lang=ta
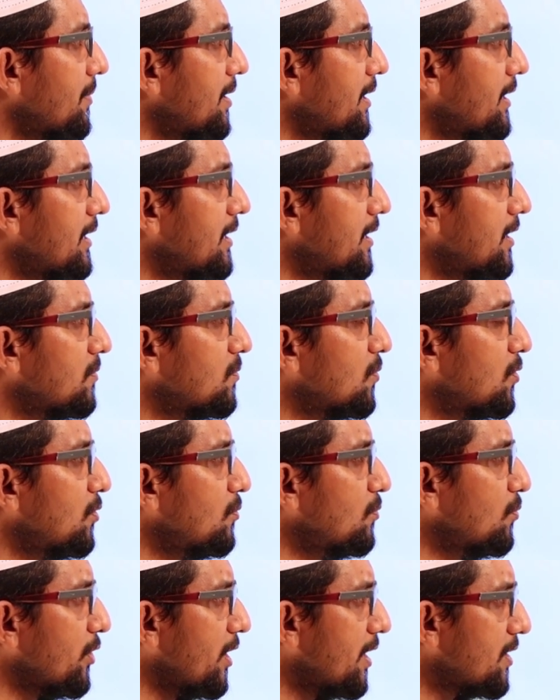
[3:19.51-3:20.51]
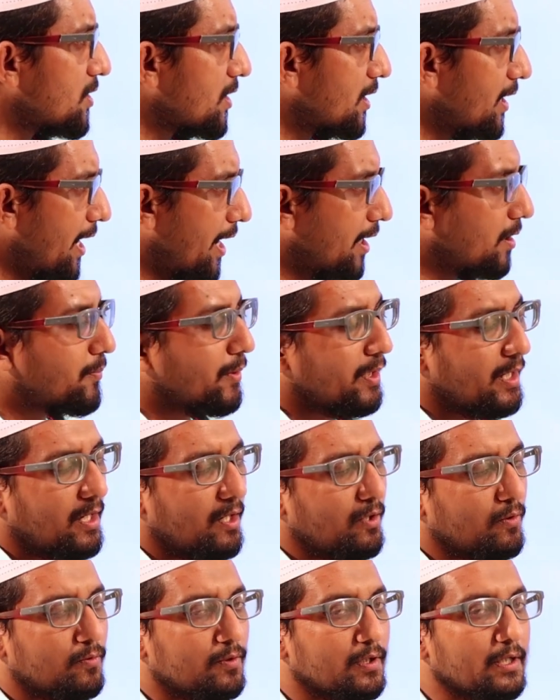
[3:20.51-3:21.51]
மின்னணு முன்முயற்சிகளை
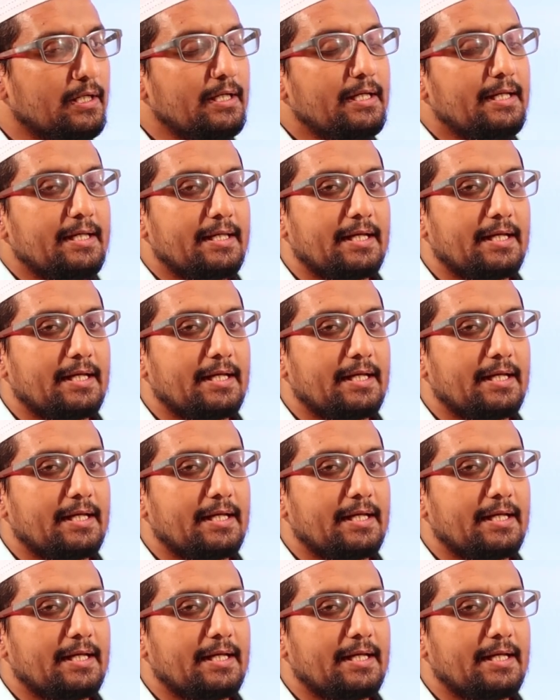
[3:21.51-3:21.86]
அடிப்படையாக கொண்டு